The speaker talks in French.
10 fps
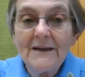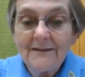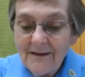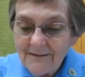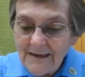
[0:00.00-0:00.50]

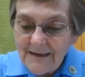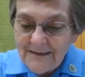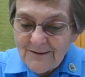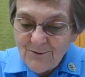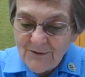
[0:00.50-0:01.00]
éternel
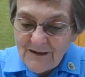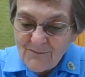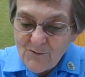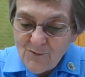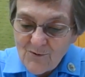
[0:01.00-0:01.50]
est son
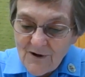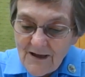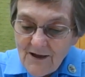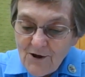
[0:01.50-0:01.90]
amour.